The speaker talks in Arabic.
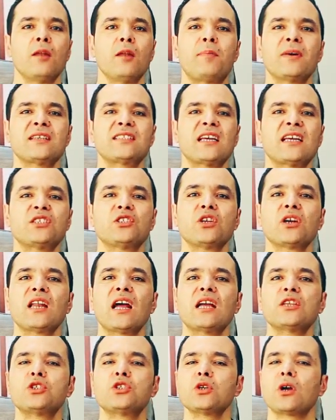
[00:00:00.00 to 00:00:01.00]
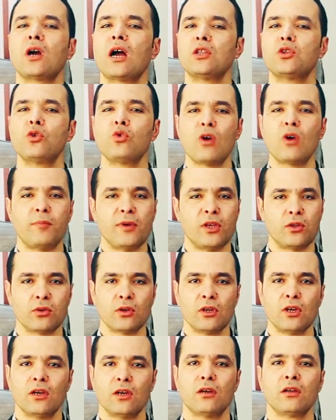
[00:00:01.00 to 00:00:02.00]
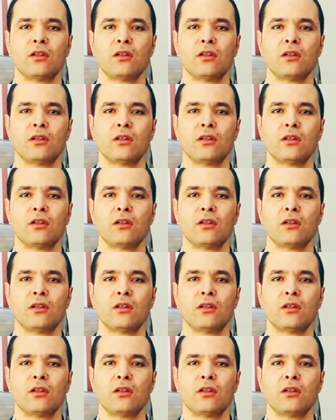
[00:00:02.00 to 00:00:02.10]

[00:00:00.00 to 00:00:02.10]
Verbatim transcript: الباساج دو غراد يقعد هو بيدو